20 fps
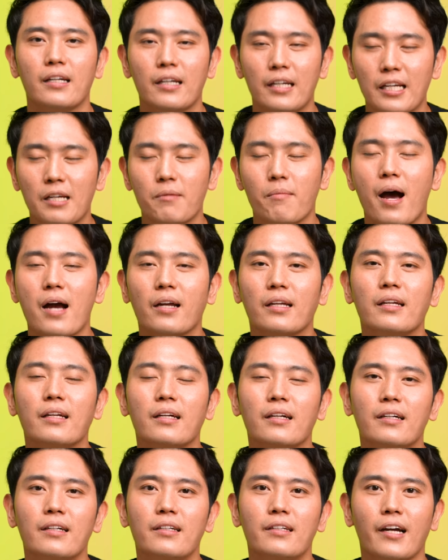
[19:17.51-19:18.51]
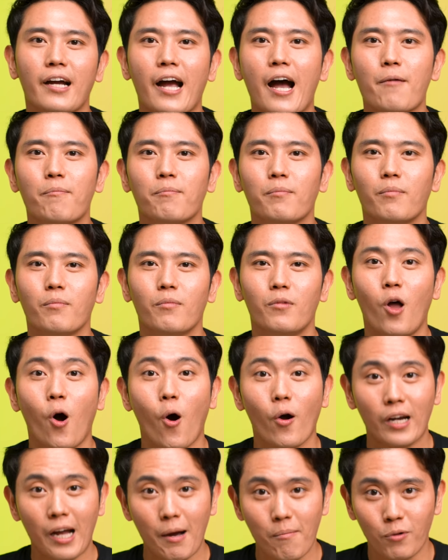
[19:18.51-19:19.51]
ดีมากยิ่งขึ้นนะครับลอ
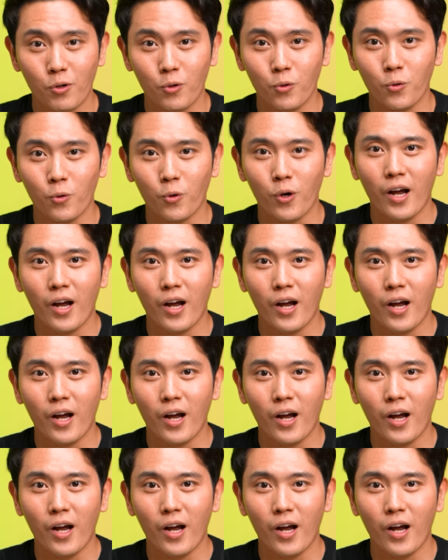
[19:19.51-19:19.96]
งทำดู